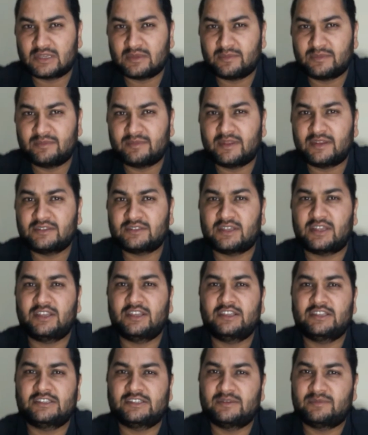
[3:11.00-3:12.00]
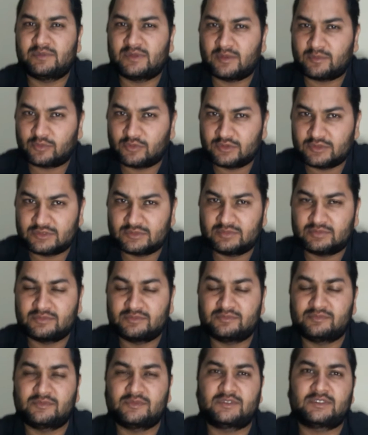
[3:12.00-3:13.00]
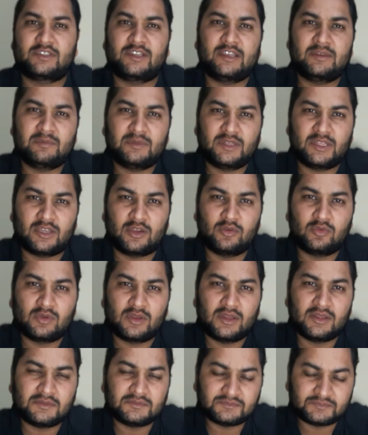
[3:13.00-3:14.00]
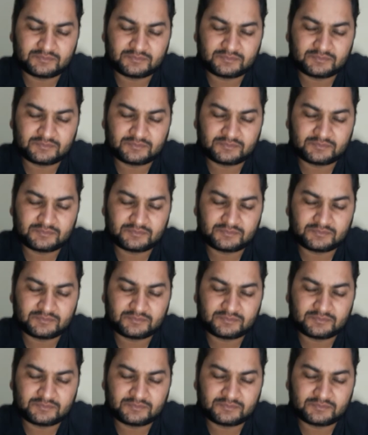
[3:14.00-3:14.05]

की मैं मेरी सारी रिसिप्ट आपको स्क्रीन में दिखाऊंगा